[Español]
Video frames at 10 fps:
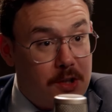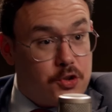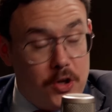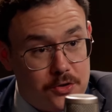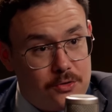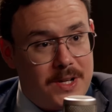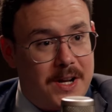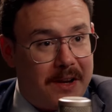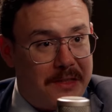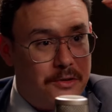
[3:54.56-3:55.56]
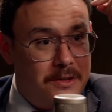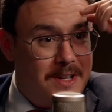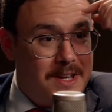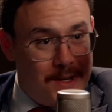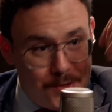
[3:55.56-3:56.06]
los dos tuvieran razón
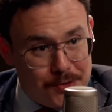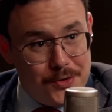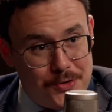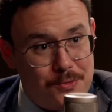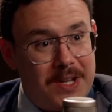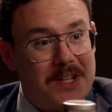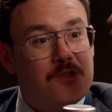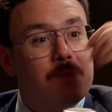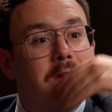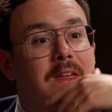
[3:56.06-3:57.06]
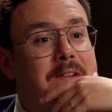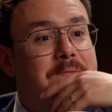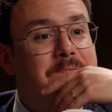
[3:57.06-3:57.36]
y los dos tuvieran su verdad.